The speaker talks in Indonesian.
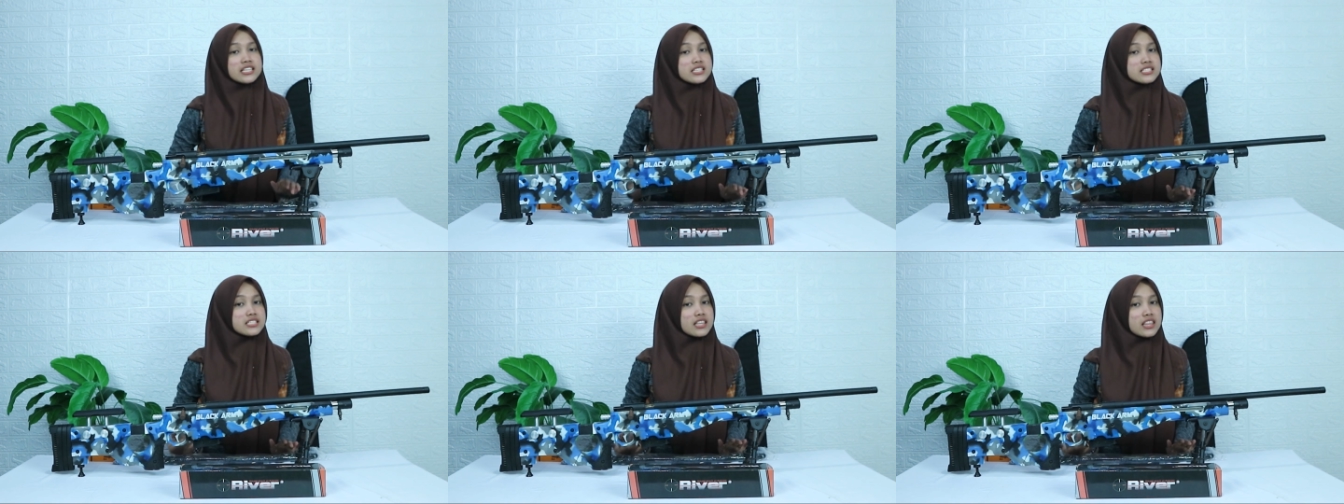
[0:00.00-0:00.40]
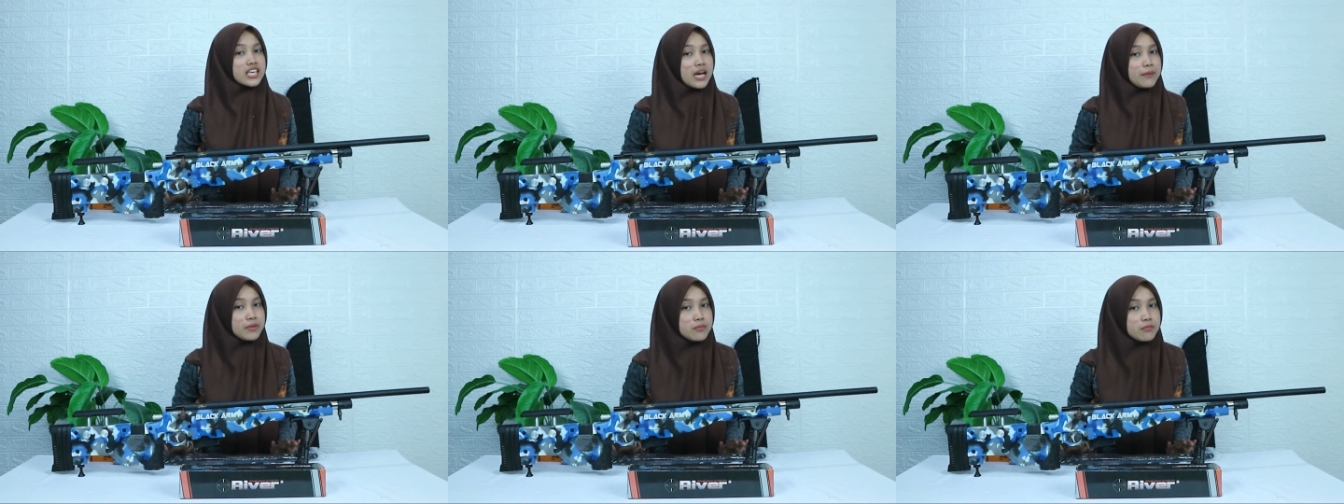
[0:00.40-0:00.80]
di
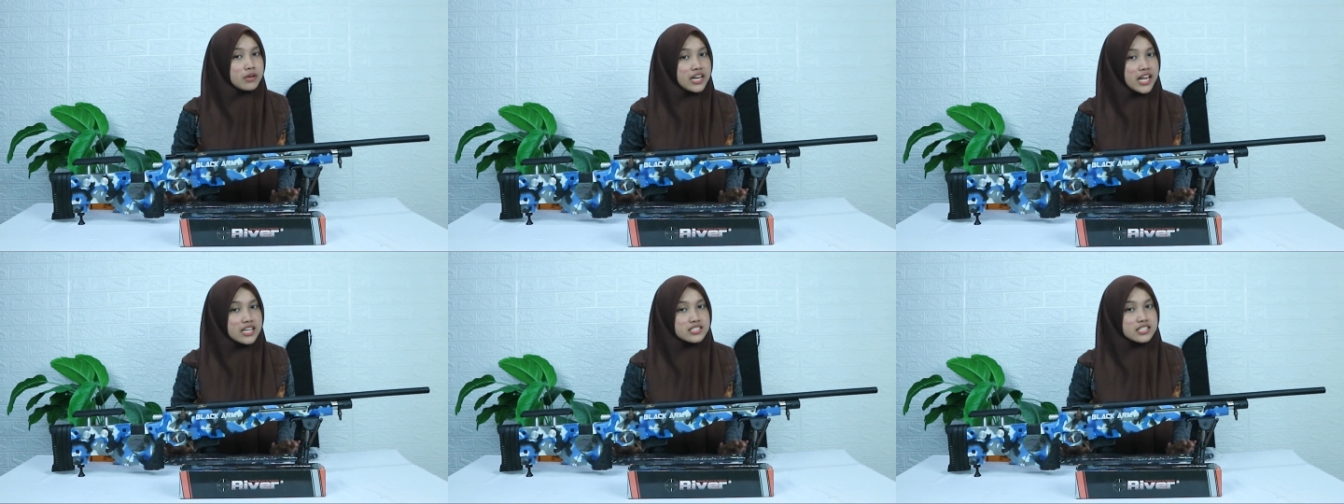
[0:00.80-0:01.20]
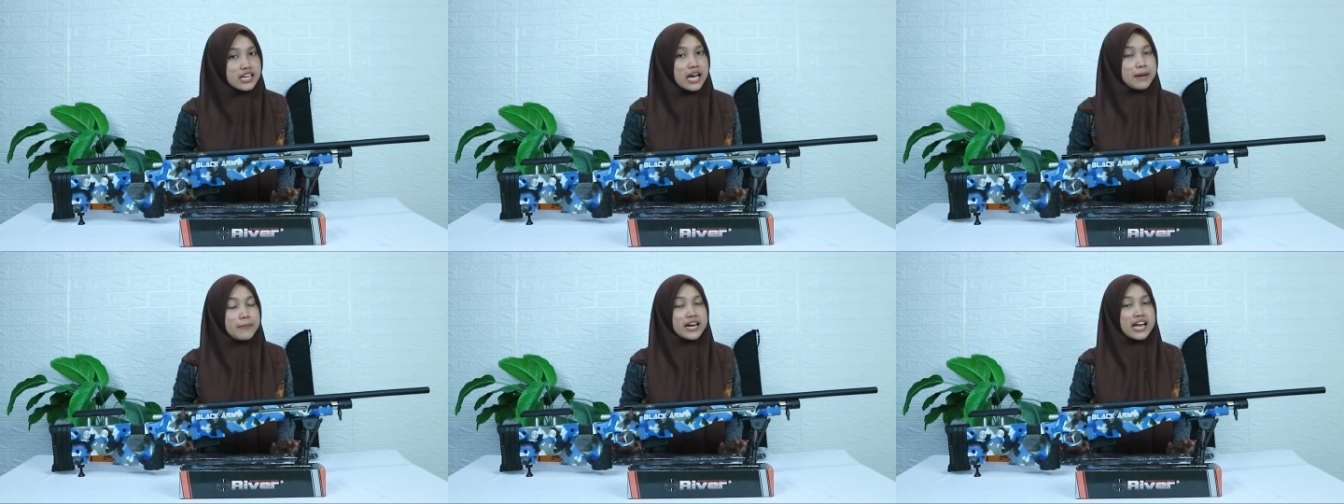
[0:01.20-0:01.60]
setiap pembelian
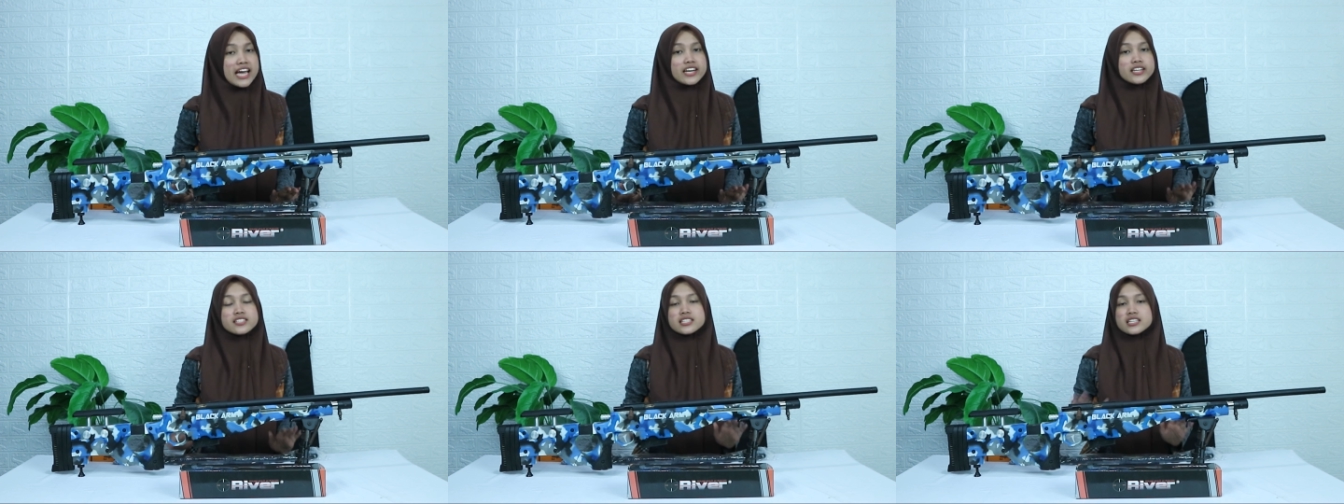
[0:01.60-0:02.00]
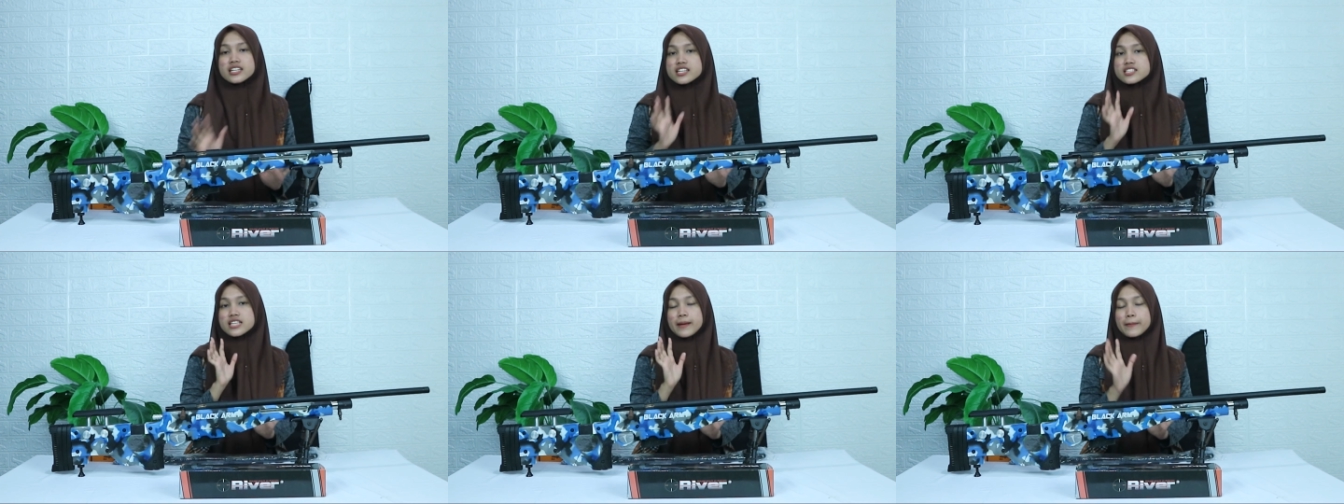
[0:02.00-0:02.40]
senapan angin
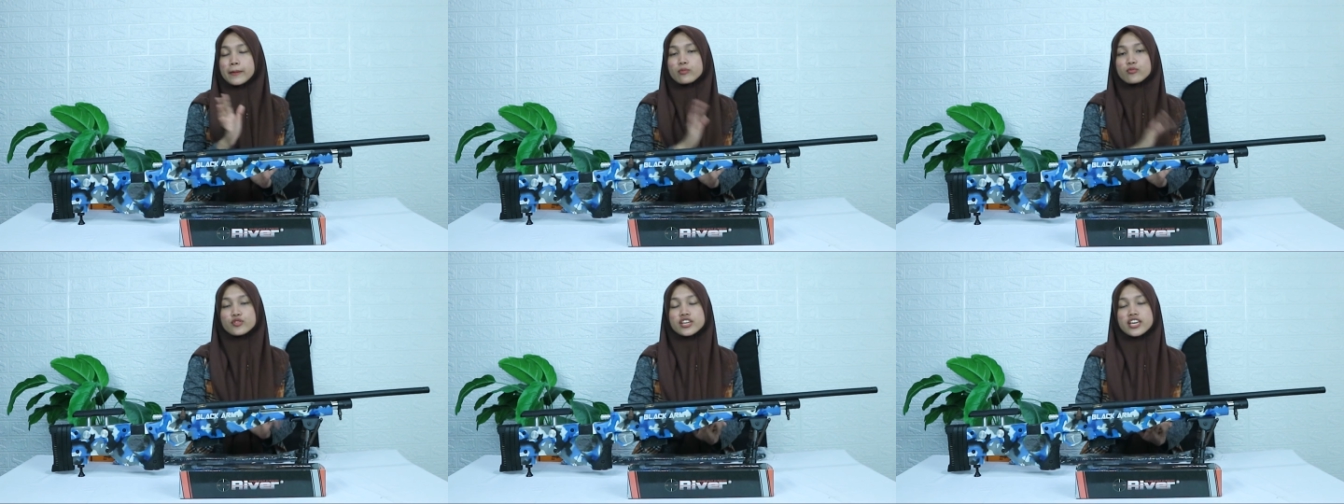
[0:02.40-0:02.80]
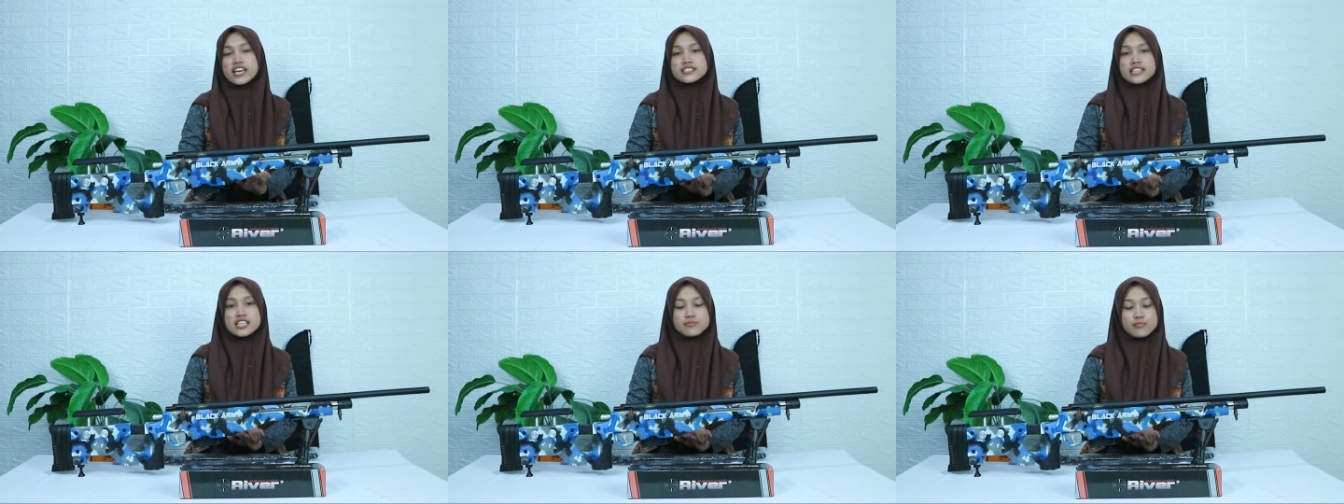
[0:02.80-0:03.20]
jenis apapun di
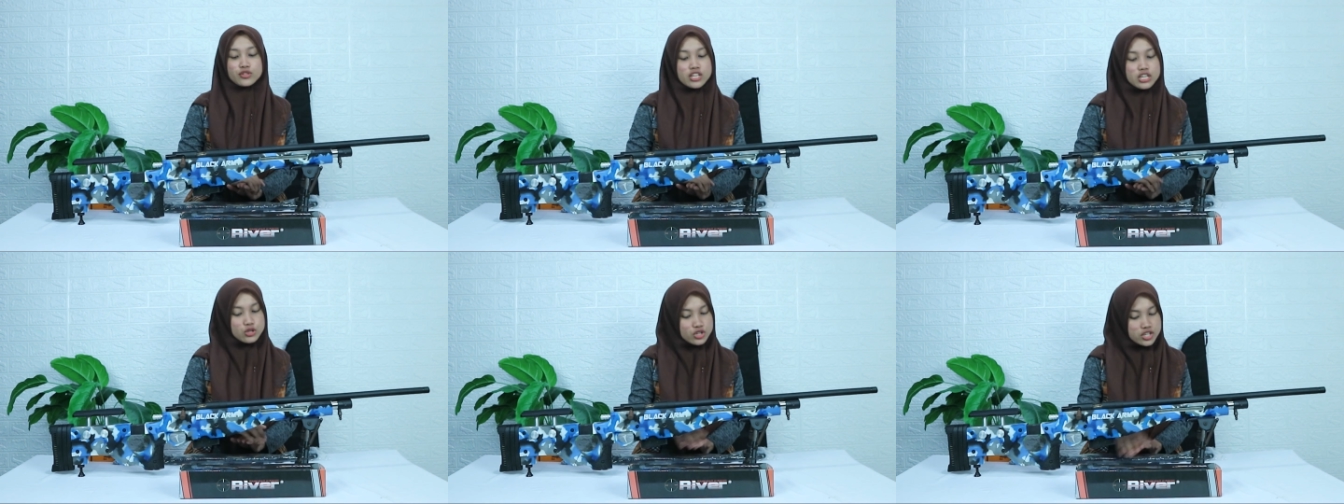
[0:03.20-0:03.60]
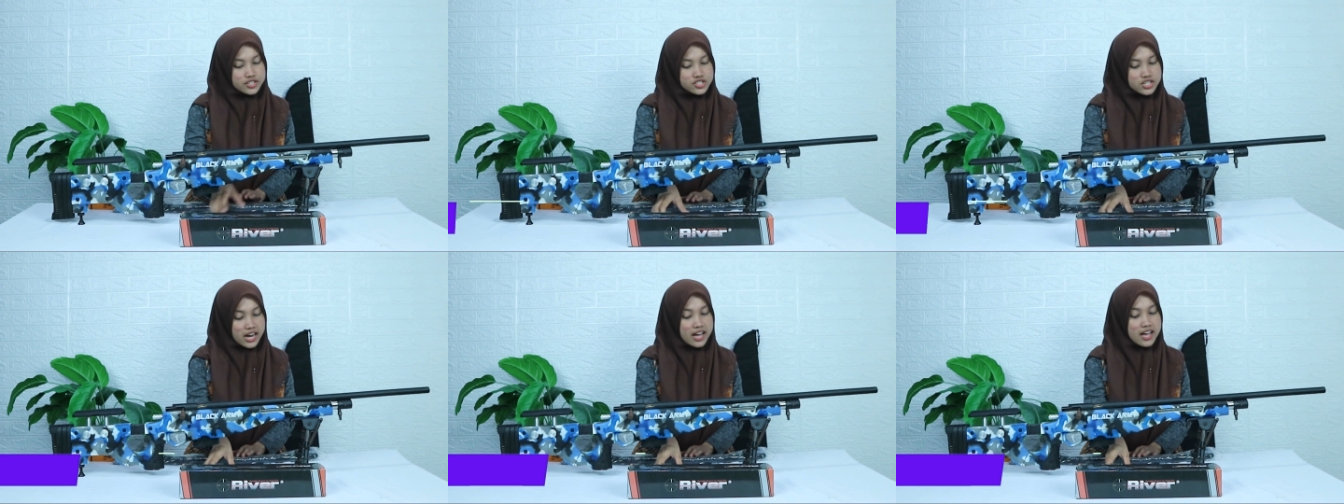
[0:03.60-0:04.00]
GSA Sport
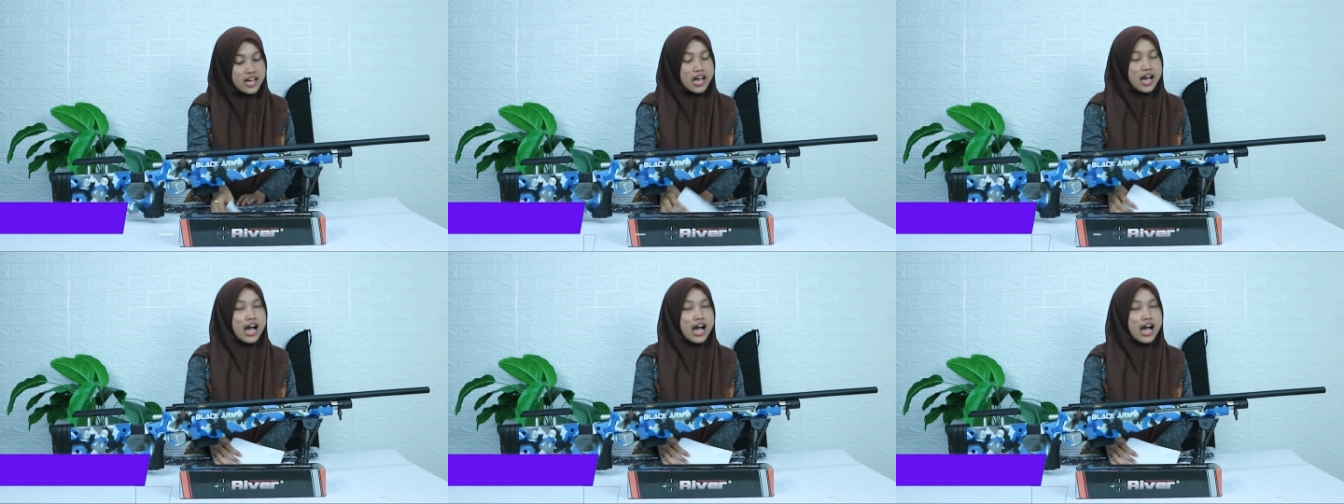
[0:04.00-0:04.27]
Indonesia